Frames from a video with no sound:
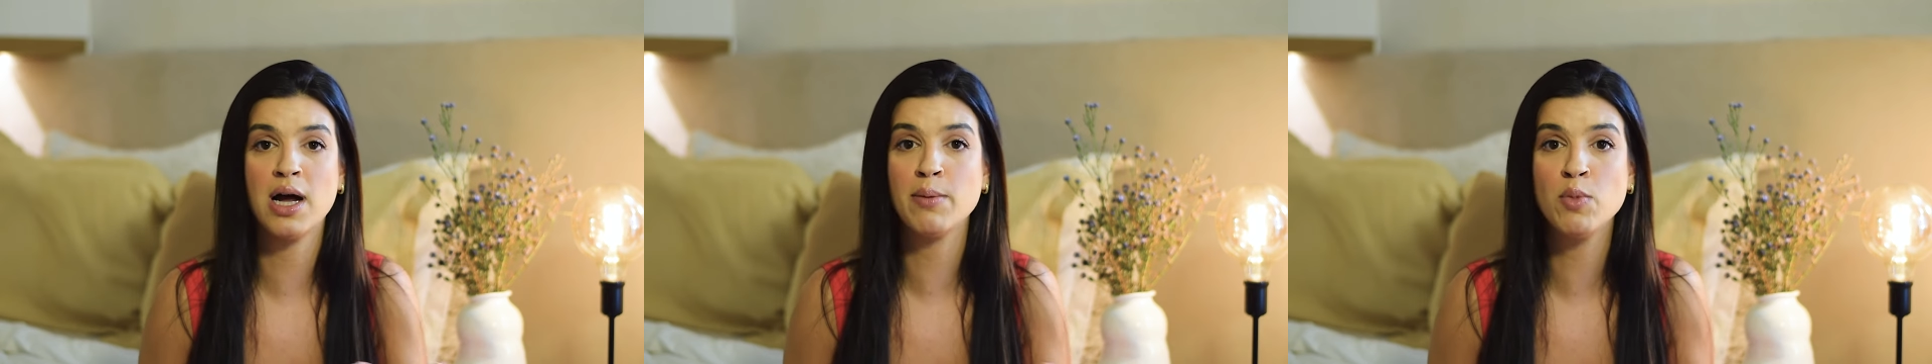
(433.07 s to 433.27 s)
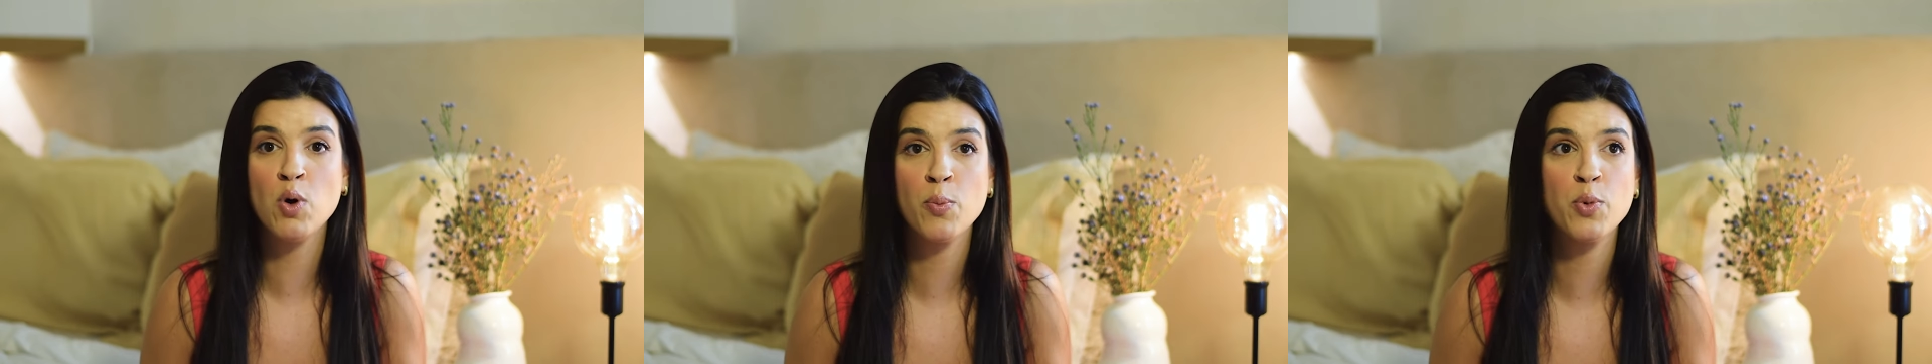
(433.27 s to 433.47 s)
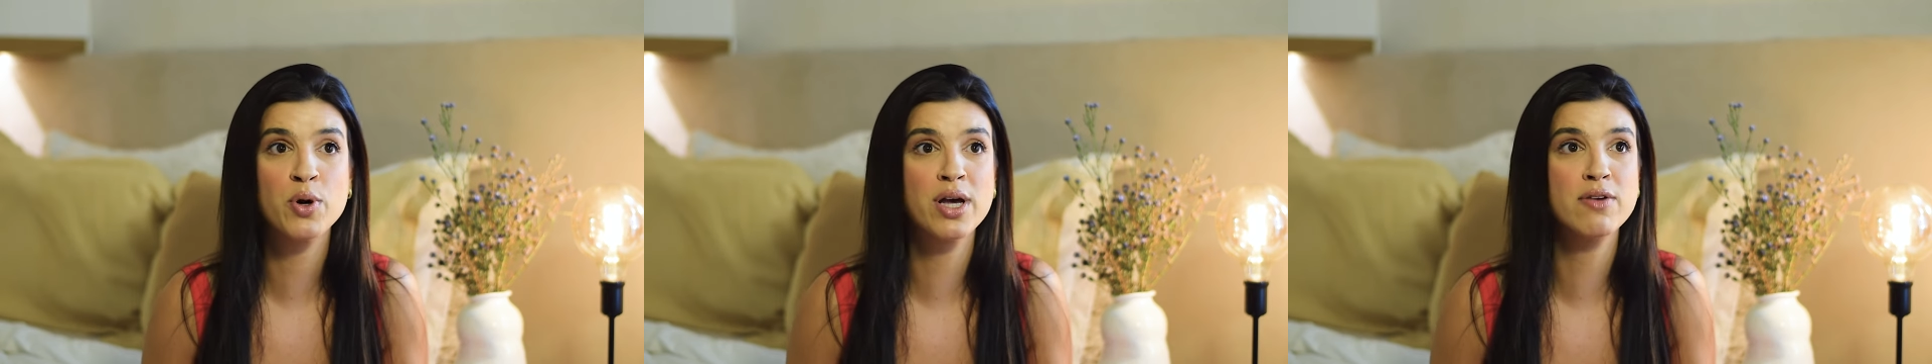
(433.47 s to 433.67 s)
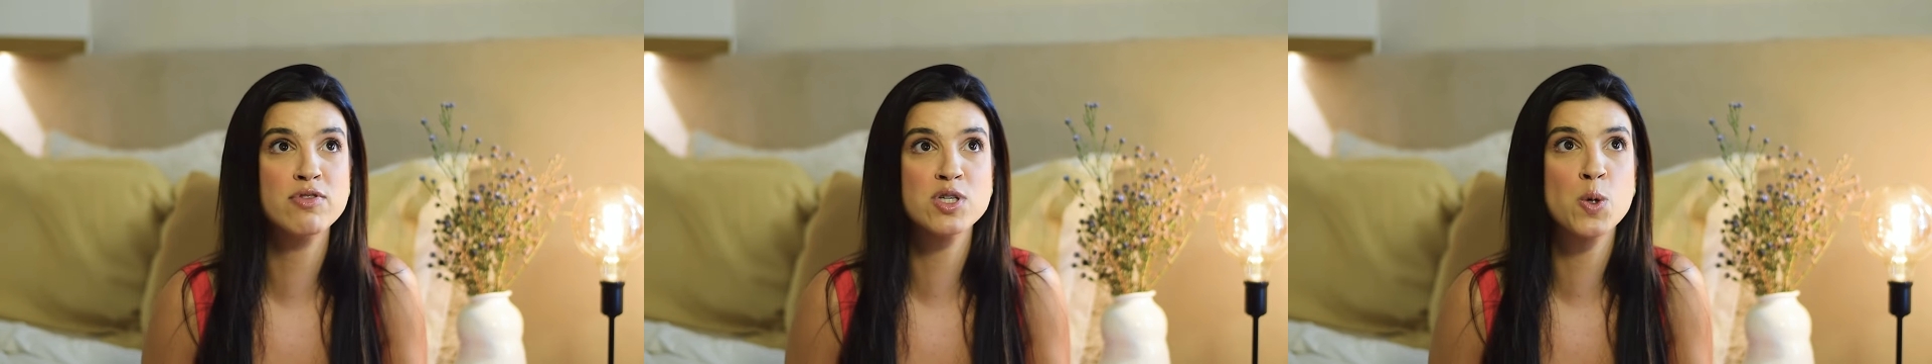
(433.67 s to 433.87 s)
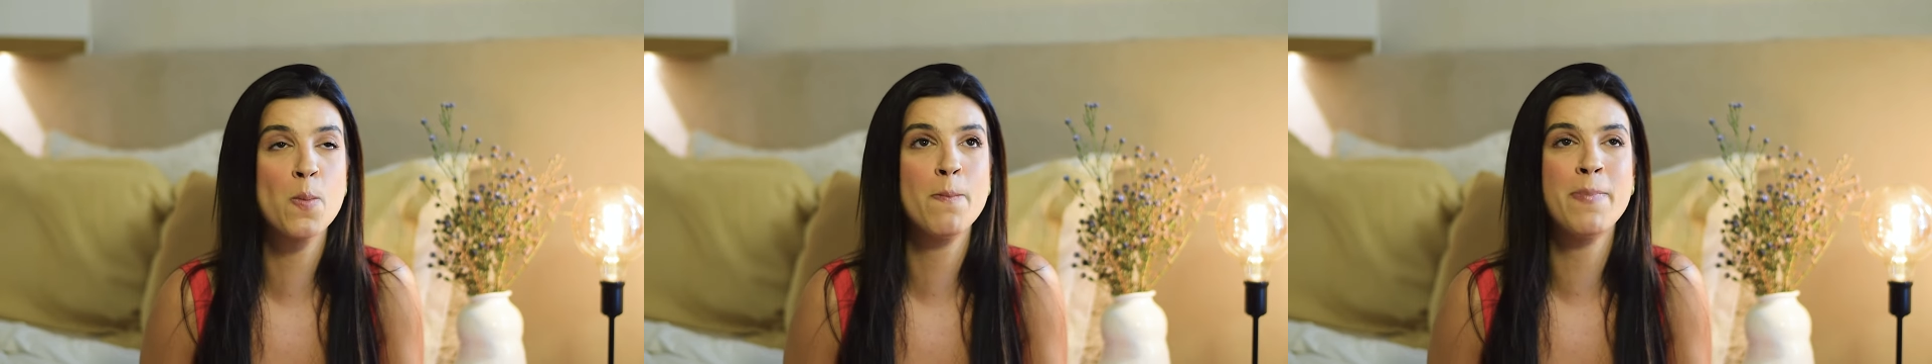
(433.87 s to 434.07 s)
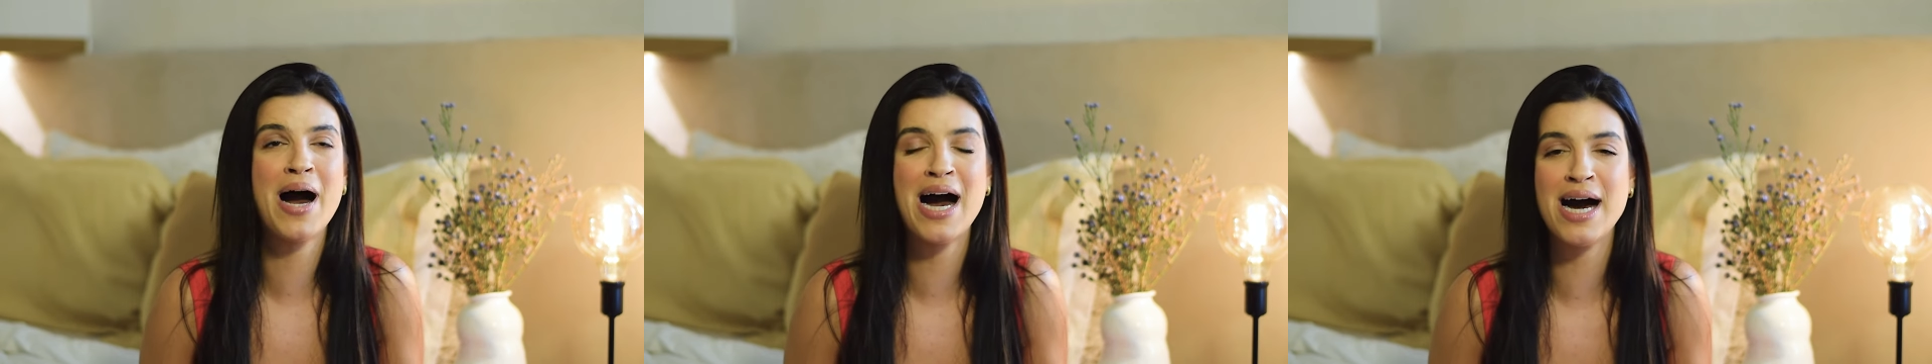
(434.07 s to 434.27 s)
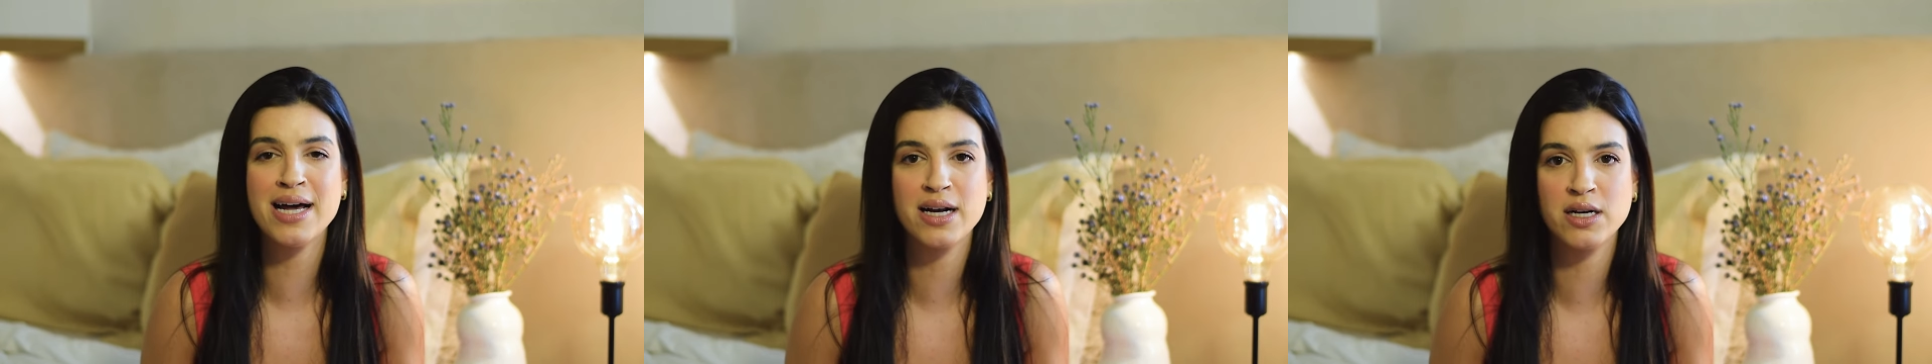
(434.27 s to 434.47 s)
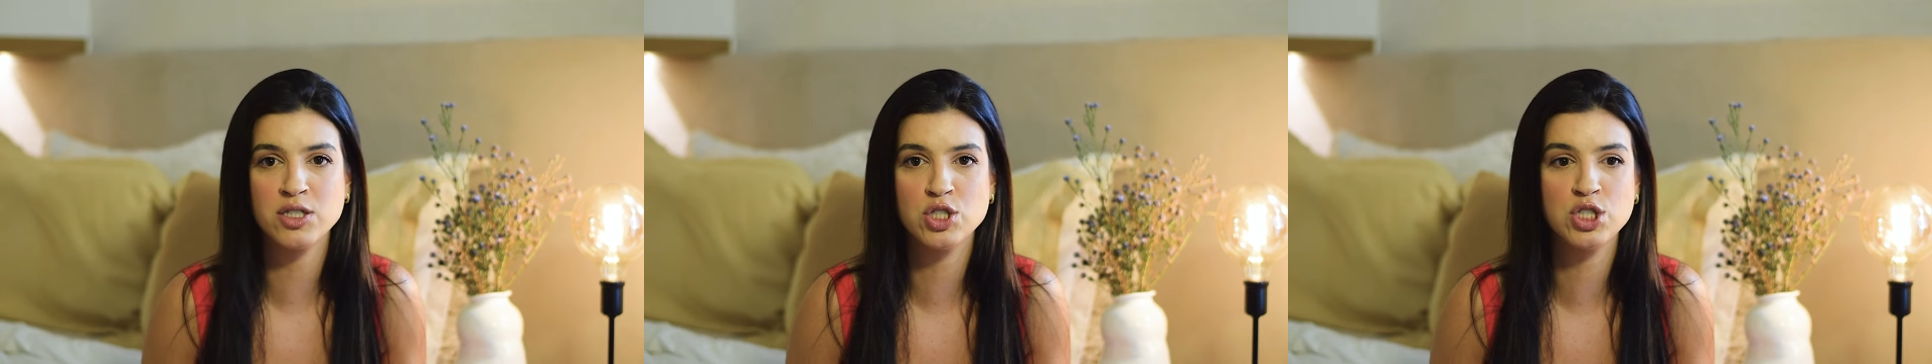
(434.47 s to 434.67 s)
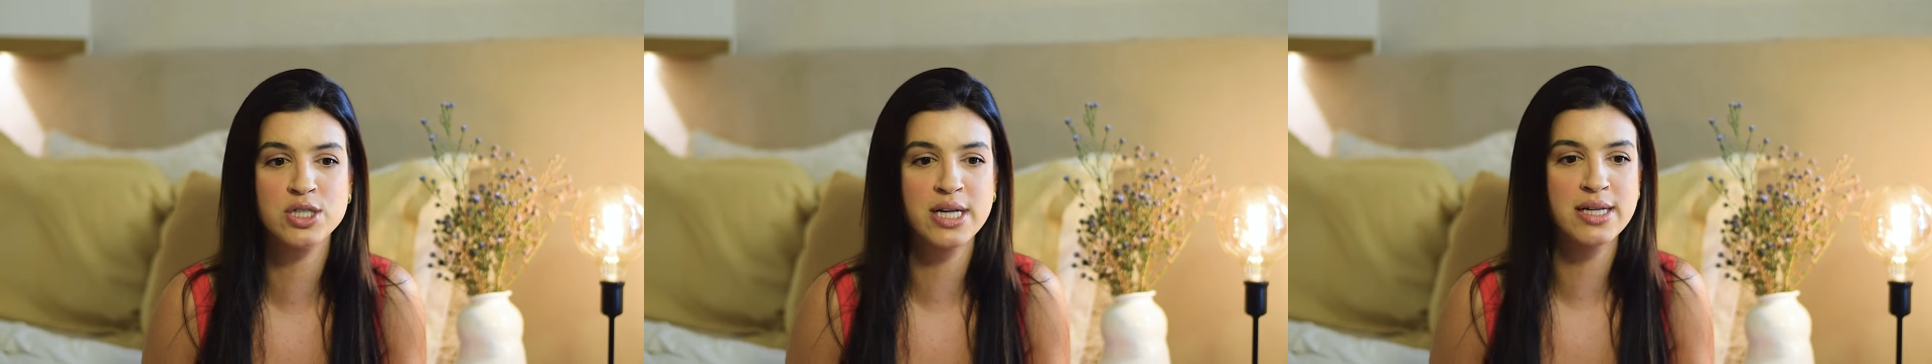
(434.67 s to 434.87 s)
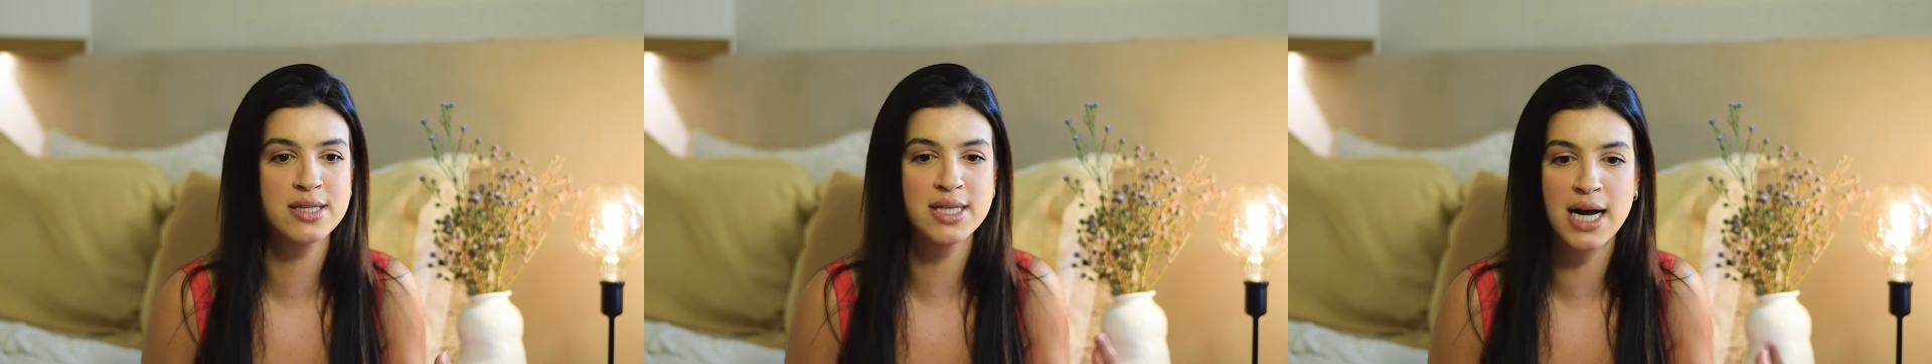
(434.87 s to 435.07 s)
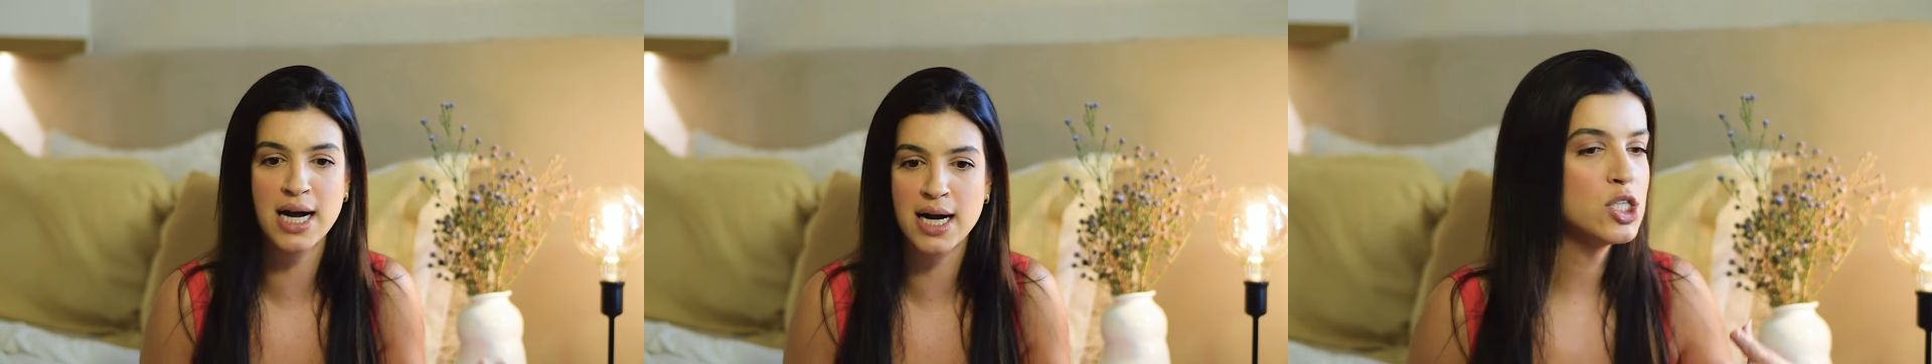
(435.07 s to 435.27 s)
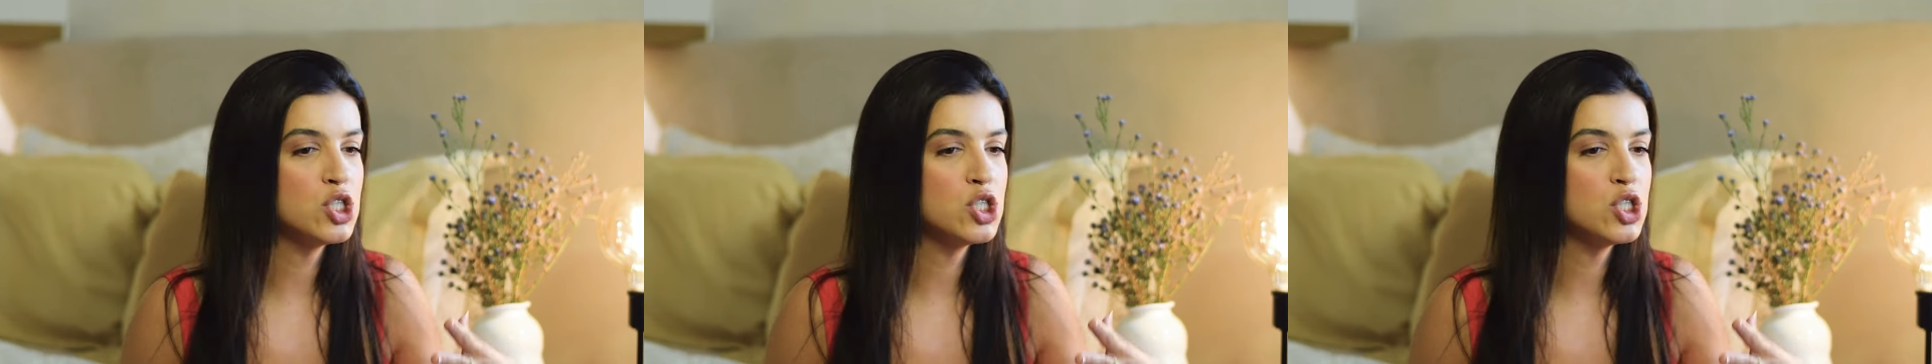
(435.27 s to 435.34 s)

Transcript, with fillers: amor, por que, você não para de tentar